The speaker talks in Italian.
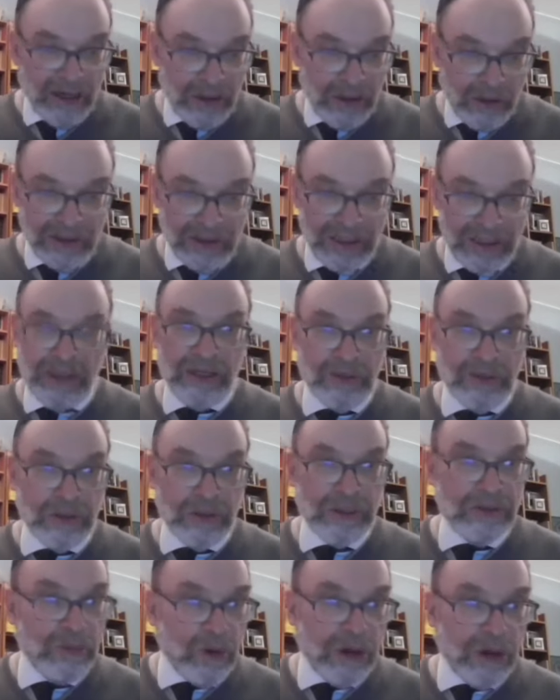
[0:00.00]
a noi uomini
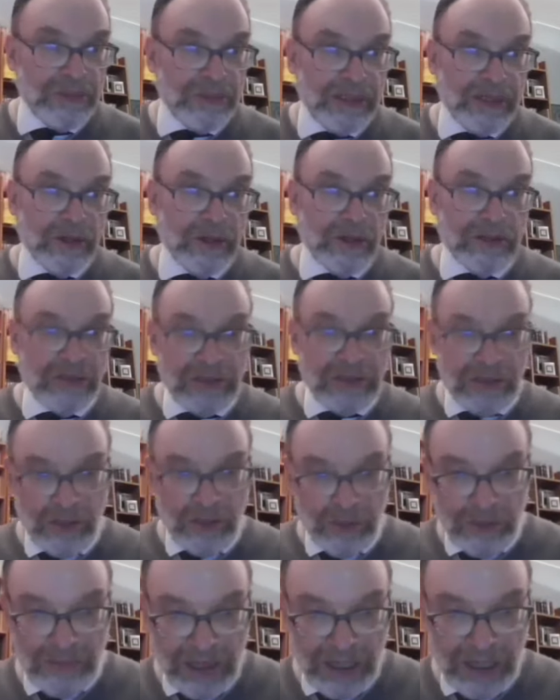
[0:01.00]
e donne del 2000
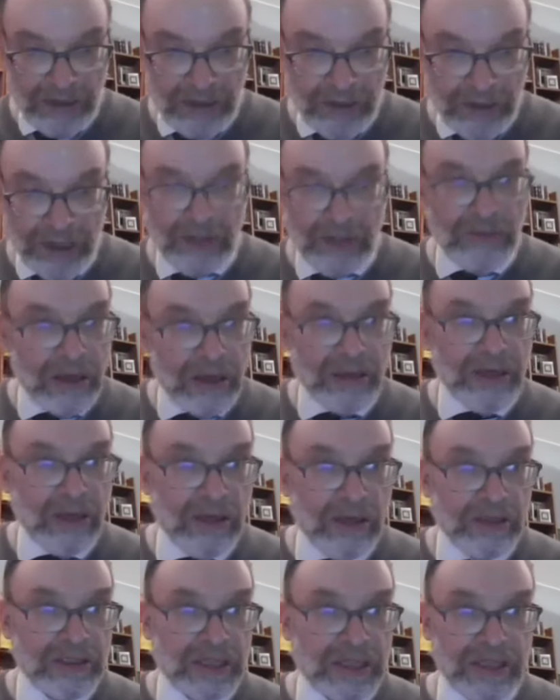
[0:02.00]
non ha qualche cosa
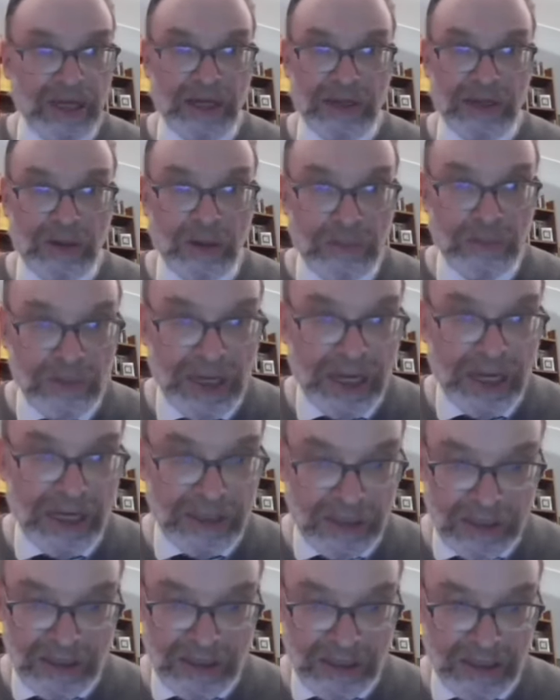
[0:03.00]
da comunicarci, da
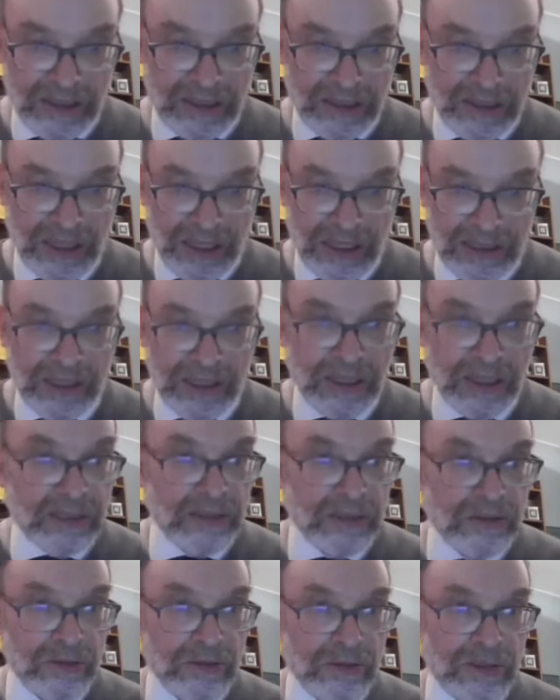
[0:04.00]
insegnarci anche su
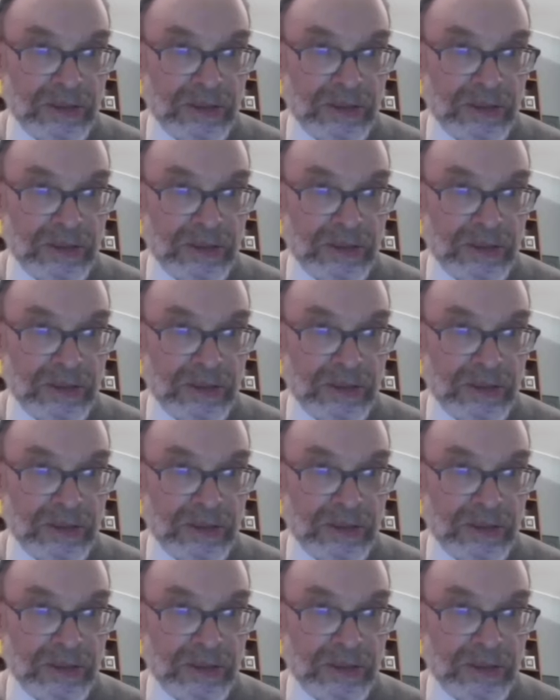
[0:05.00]
questo